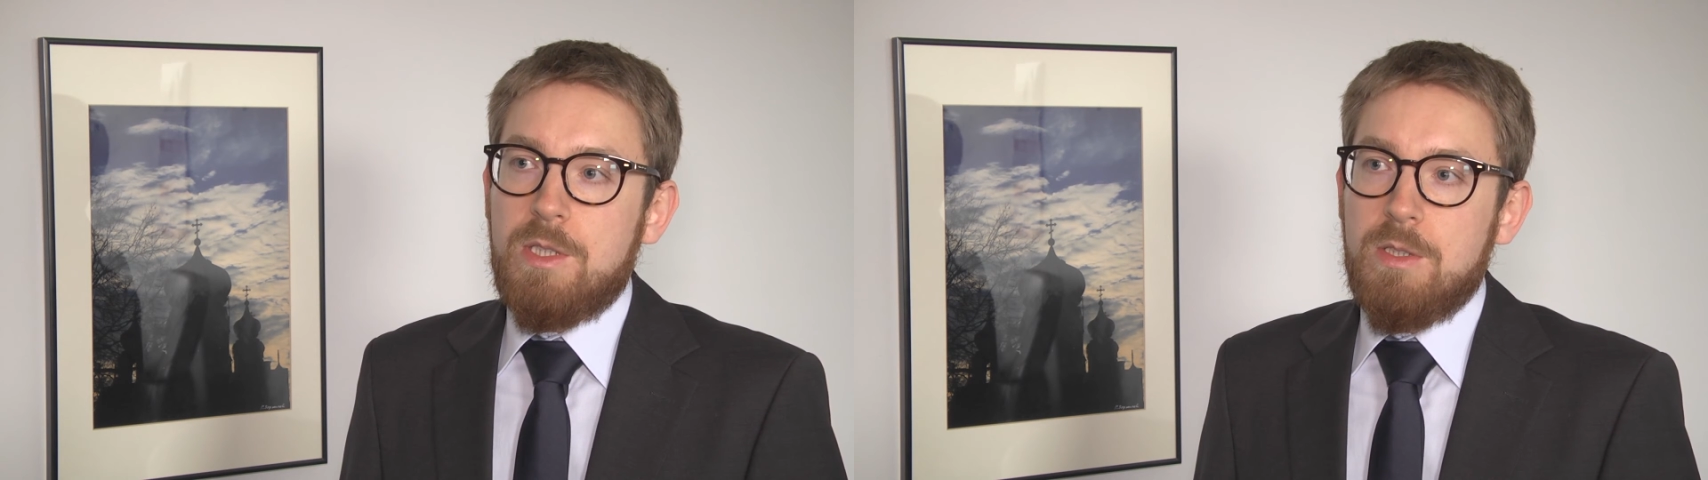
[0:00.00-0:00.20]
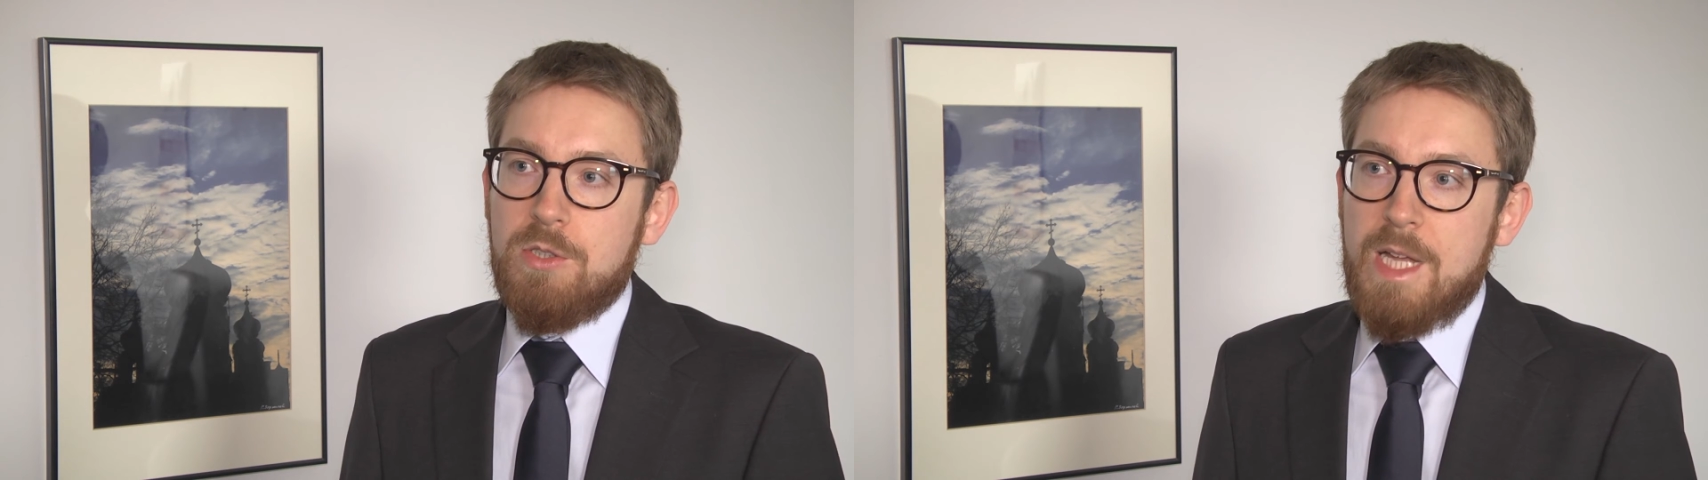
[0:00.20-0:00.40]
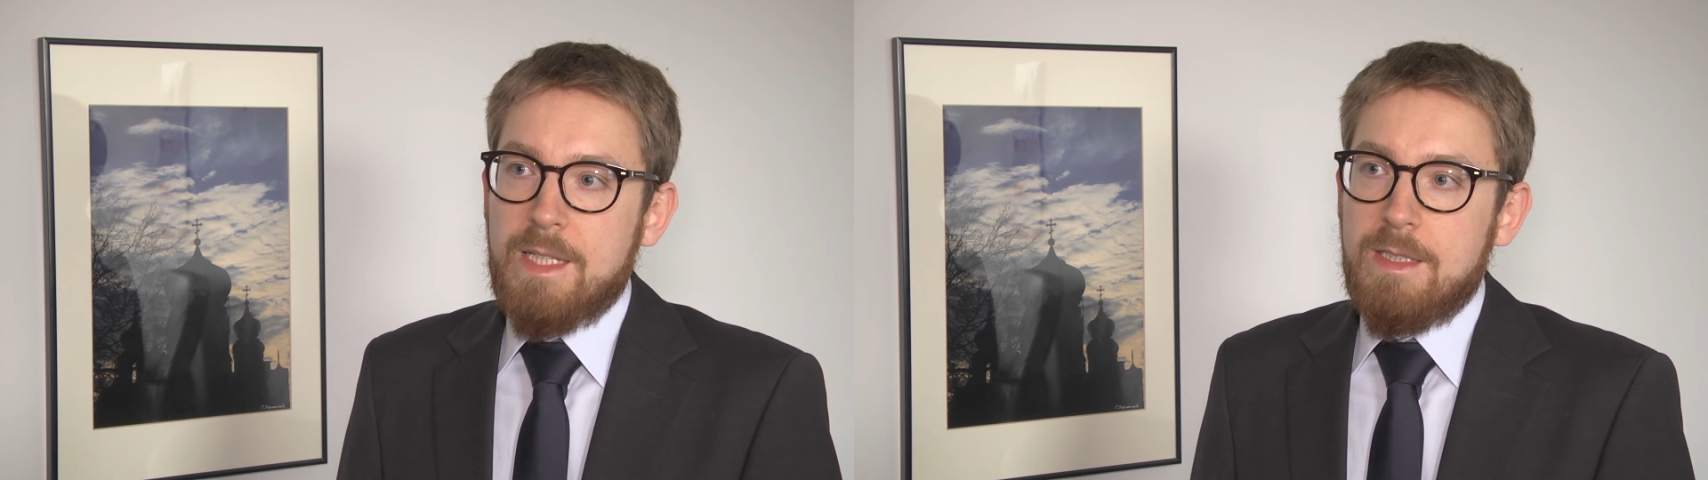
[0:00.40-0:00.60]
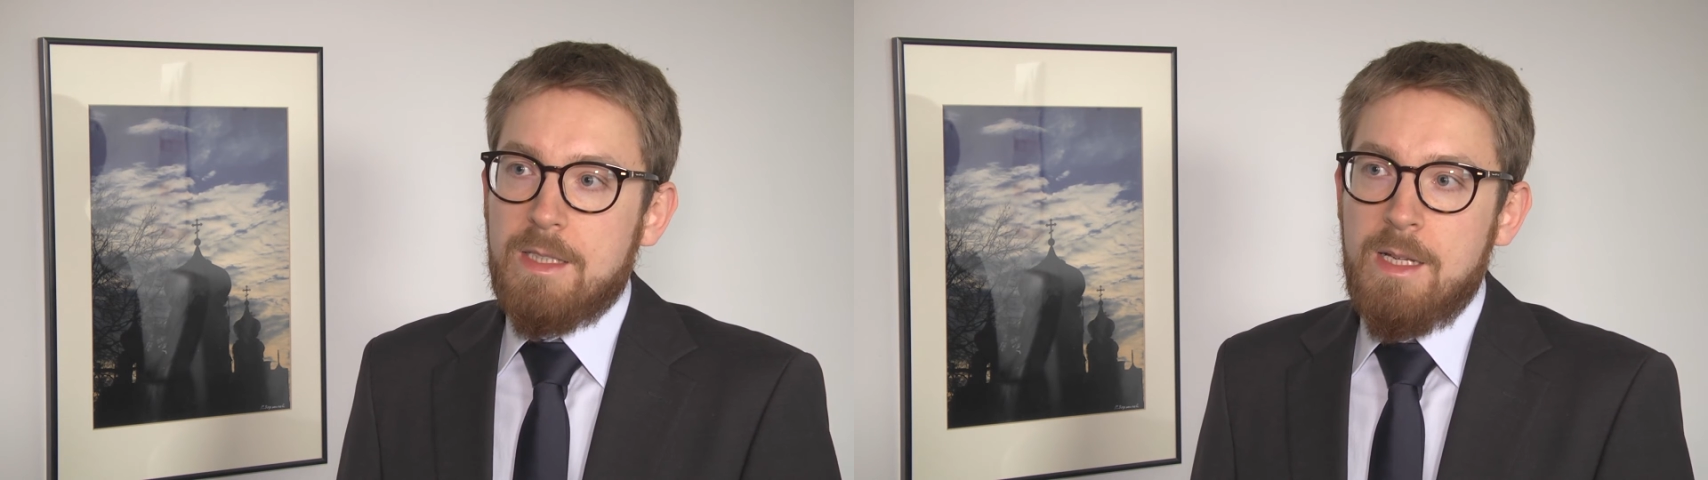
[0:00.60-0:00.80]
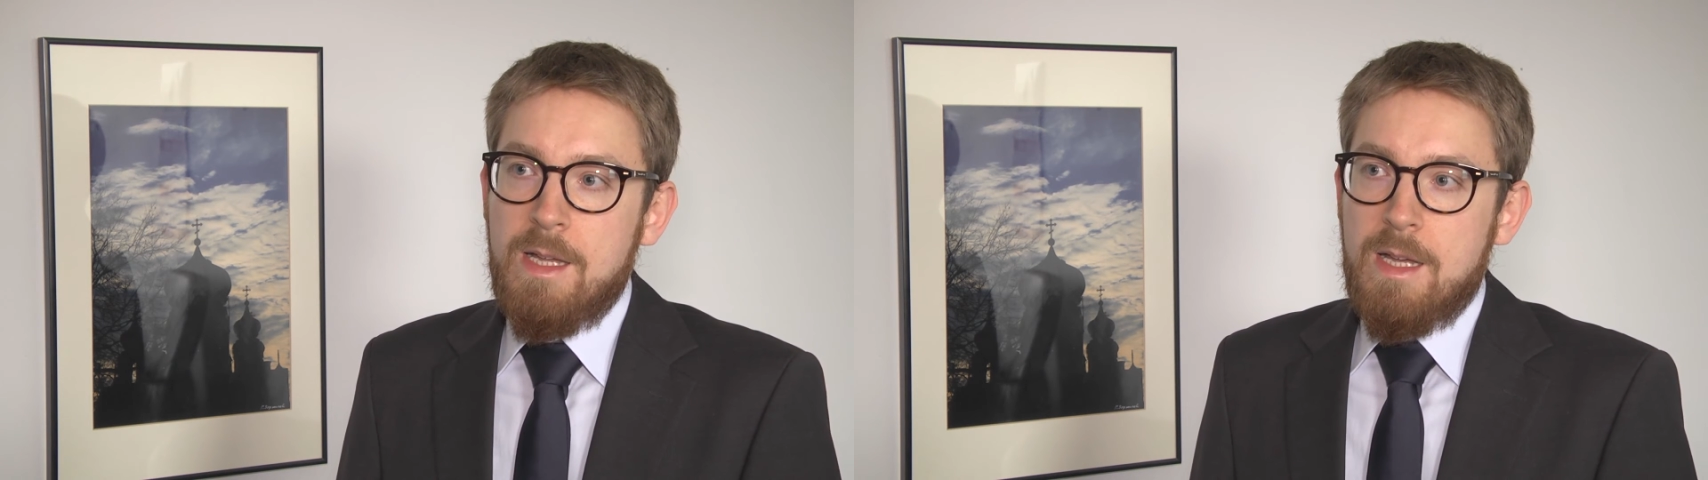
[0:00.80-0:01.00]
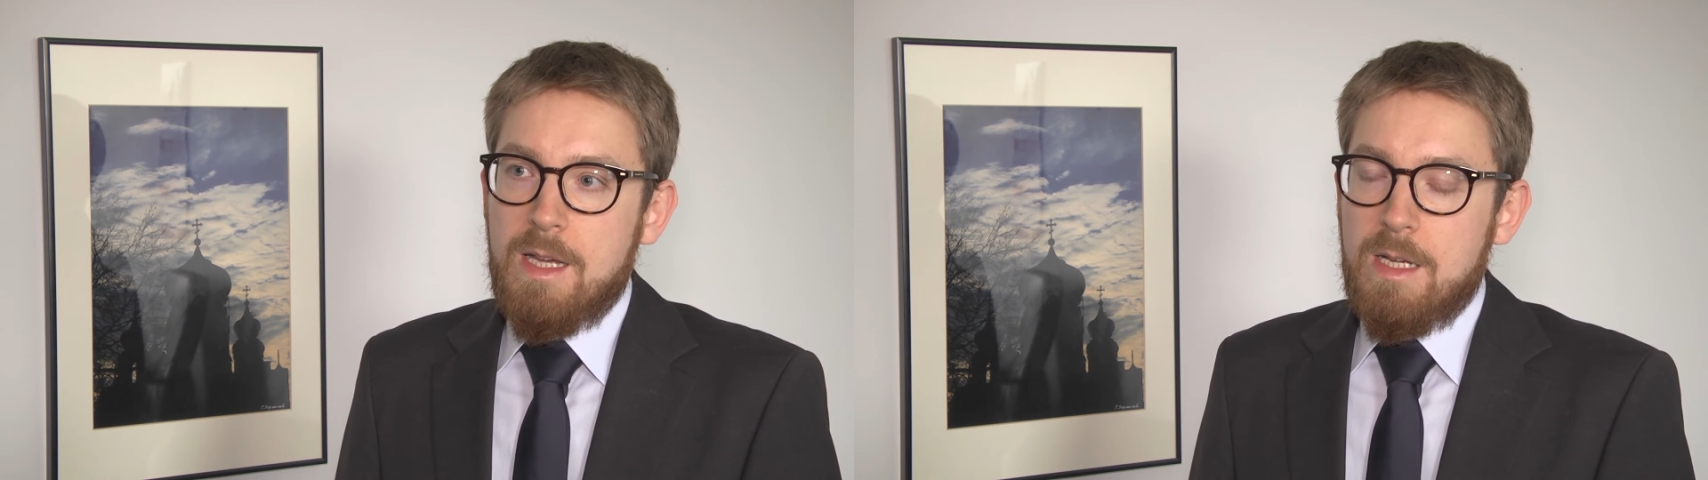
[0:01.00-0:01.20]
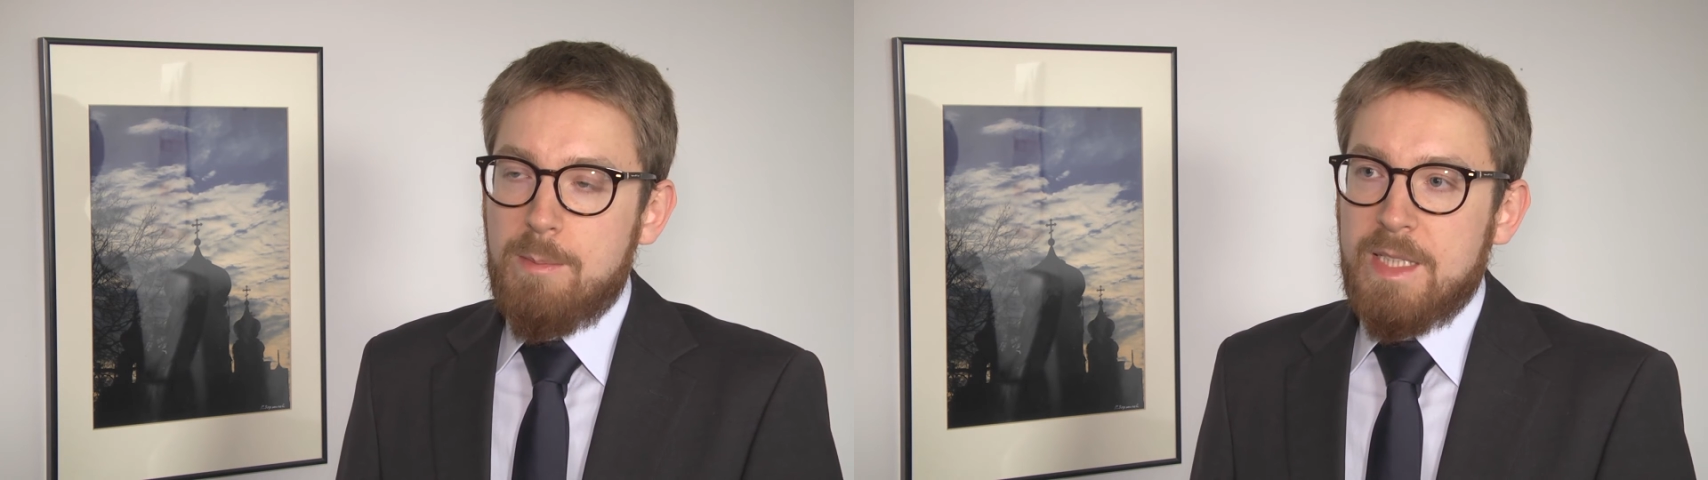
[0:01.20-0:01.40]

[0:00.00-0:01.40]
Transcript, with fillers: się do żadnych e,